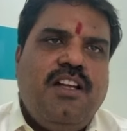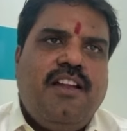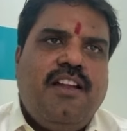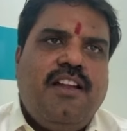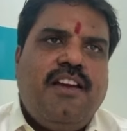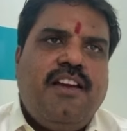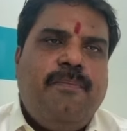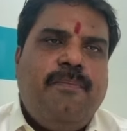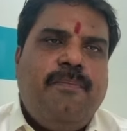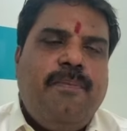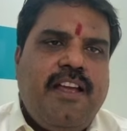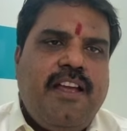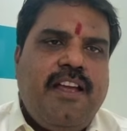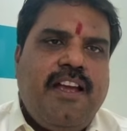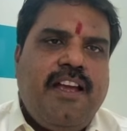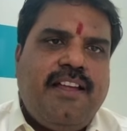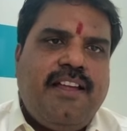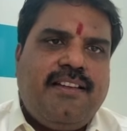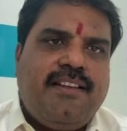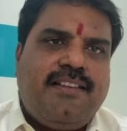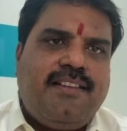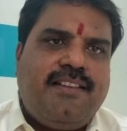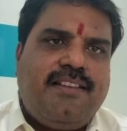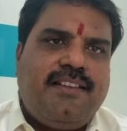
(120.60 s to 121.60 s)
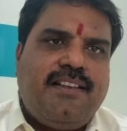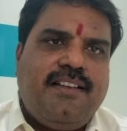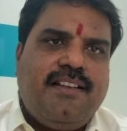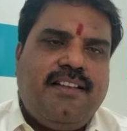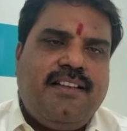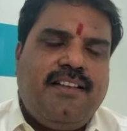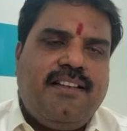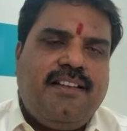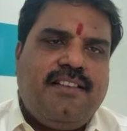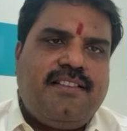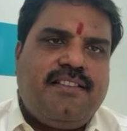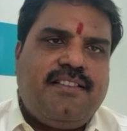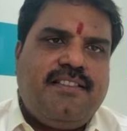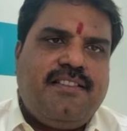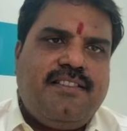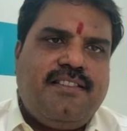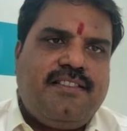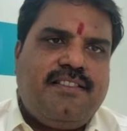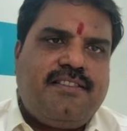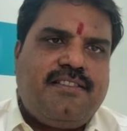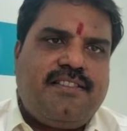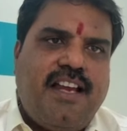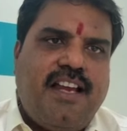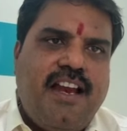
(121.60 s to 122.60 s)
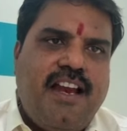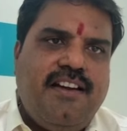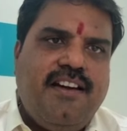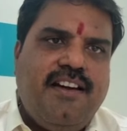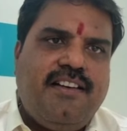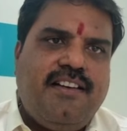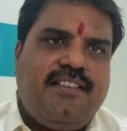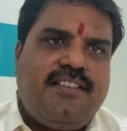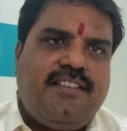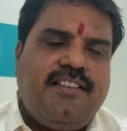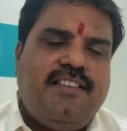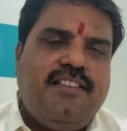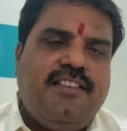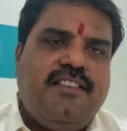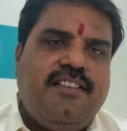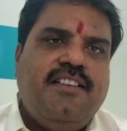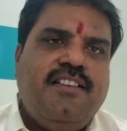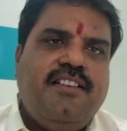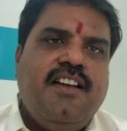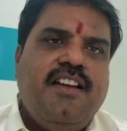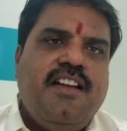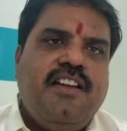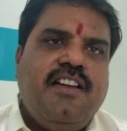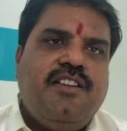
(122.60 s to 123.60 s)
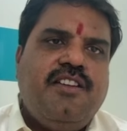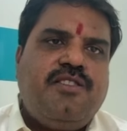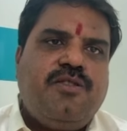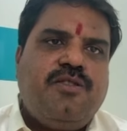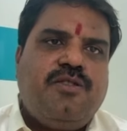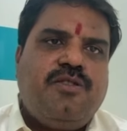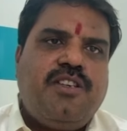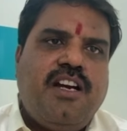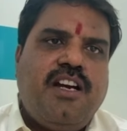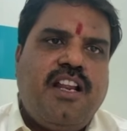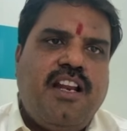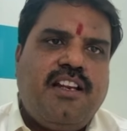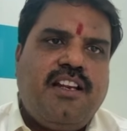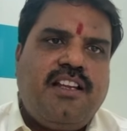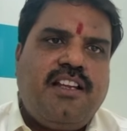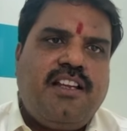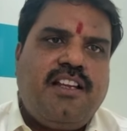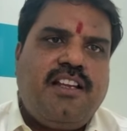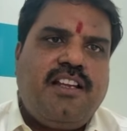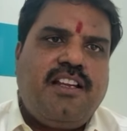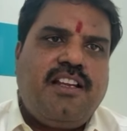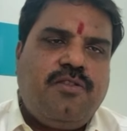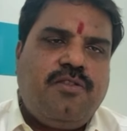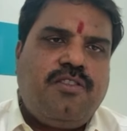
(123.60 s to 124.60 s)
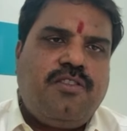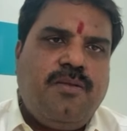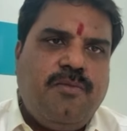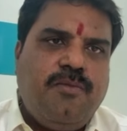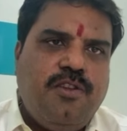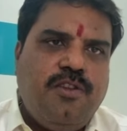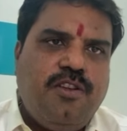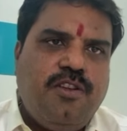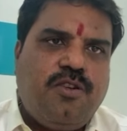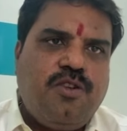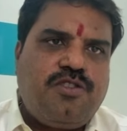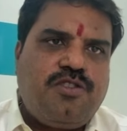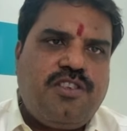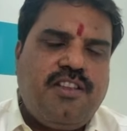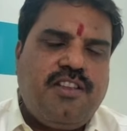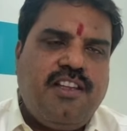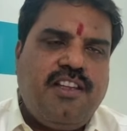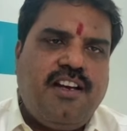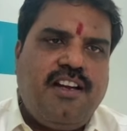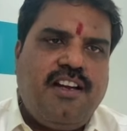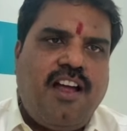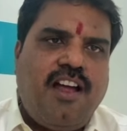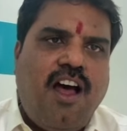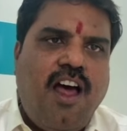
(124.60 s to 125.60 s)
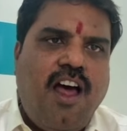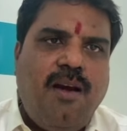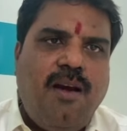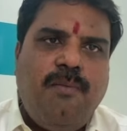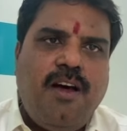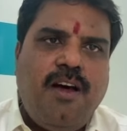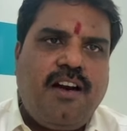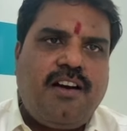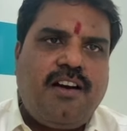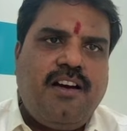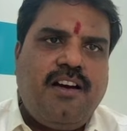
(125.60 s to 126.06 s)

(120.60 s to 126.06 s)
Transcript: ని బిఐఎస్ స్టాండర్డ్స్ ఇష్యూ చేయడానికి ప్రభుత్వం ముందుకు వచ్చింది అంటే హాల్ మార్క్